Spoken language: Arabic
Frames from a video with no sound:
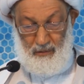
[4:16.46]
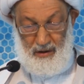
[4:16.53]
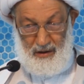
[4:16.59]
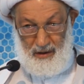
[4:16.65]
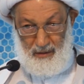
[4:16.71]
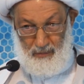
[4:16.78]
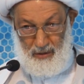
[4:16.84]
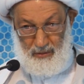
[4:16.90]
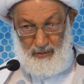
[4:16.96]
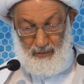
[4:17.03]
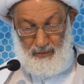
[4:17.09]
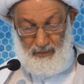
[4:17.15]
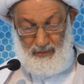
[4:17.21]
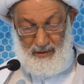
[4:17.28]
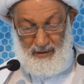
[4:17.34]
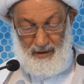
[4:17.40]

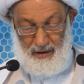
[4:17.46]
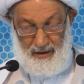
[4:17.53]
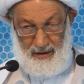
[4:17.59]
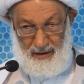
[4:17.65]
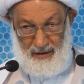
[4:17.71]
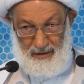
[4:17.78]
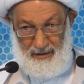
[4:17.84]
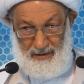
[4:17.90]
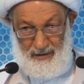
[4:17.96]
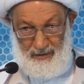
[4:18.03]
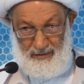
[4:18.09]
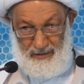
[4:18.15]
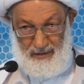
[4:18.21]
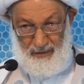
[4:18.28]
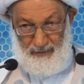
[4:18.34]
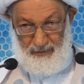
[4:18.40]
ويعملون على
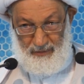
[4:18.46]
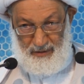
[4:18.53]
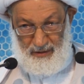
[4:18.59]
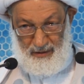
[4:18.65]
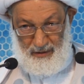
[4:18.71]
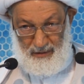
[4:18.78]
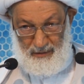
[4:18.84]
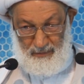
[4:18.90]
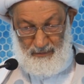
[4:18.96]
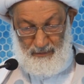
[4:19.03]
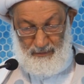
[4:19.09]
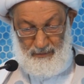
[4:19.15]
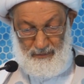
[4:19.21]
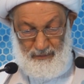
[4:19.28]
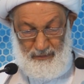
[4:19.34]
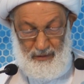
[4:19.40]
التفريق
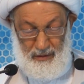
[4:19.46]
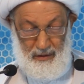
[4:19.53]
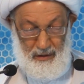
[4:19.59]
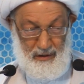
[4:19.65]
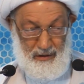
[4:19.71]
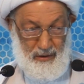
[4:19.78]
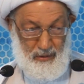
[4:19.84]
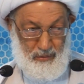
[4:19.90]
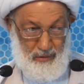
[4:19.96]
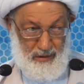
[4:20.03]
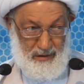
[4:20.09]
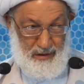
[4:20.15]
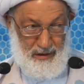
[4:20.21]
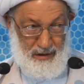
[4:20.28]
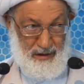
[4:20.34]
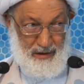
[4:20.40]
في على
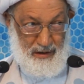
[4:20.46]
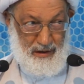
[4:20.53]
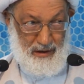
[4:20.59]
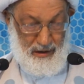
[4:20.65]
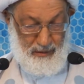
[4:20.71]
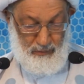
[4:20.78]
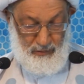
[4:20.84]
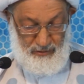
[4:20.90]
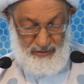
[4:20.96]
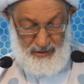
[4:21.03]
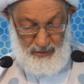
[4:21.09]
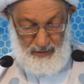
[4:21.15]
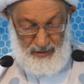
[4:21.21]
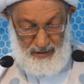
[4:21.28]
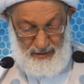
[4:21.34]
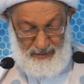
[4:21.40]
كل
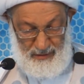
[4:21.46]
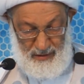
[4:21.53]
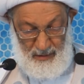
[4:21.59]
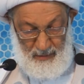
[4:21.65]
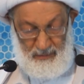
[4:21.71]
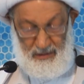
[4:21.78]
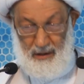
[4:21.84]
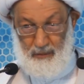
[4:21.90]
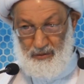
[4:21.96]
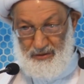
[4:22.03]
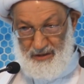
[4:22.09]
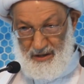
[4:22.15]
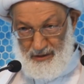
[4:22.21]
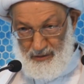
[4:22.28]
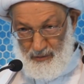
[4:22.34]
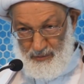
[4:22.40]
المستويات لا
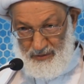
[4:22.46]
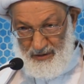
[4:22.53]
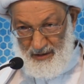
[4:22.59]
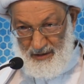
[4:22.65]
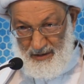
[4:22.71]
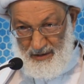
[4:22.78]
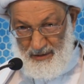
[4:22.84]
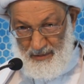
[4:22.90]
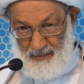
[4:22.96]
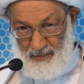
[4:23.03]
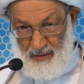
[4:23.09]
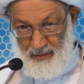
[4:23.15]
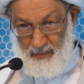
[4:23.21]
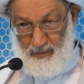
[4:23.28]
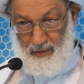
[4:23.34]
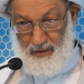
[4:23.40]
بد أن نبطل
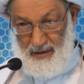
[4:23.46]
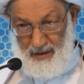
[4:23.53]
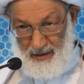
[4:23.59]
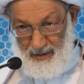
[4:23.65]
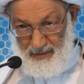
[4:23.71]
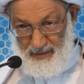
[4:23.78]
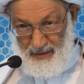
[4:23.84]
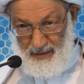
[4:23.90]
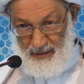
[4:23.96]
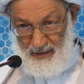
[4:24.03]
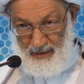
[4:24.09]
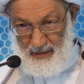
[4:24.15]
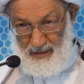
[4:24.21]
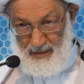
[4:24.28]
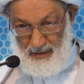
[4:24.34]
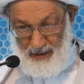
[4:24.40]
كل
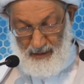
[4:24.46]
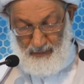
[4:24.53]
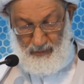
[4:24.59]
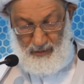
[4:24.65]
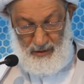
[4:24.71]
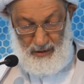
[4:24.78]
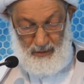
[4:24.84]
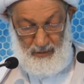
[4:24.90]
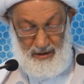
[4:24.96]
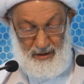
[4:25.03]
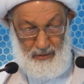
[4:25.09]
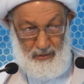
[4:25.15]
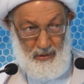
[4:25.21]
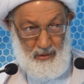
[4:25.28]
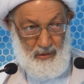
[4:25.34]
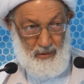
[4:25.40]
هذه
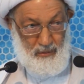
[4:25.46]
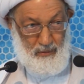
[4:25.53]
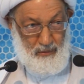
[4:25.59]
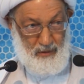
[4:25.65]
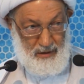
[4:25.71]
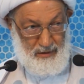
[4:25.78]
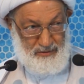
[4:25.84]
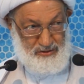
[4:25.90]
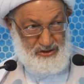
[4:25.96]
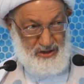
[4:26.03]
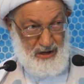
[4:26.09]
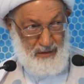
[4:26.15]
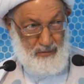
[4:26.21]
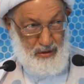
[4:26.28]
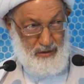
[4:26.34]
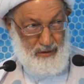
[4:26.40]
المحاولات
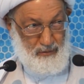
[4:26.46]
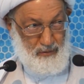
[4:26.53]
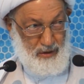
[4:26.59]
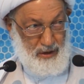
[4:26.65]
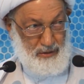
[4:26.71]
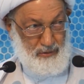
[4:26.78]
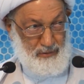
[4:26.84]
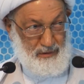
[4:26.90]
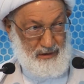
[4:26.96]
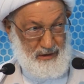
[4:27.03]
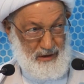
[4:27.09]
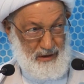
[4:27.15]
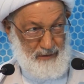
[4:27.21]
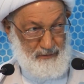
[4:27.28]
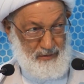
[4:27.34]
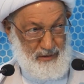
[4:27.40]
وللشعب وعي
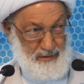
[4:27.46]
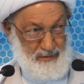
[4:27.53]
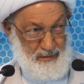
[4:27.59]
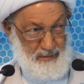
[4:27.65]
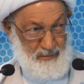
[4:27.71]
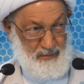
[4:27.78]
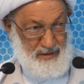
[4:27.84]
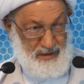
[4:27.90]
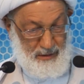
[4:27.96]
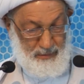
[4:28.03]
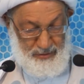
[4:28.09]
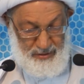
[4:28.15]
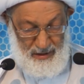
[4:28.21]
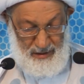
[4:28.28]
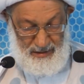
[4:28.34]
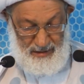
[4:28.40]
كاف
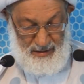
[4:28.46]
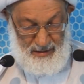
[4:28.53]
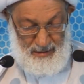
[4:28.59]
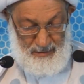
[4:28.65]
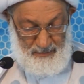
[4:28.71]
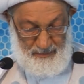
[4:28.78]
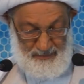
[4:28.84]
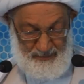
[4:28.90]
لإبطالها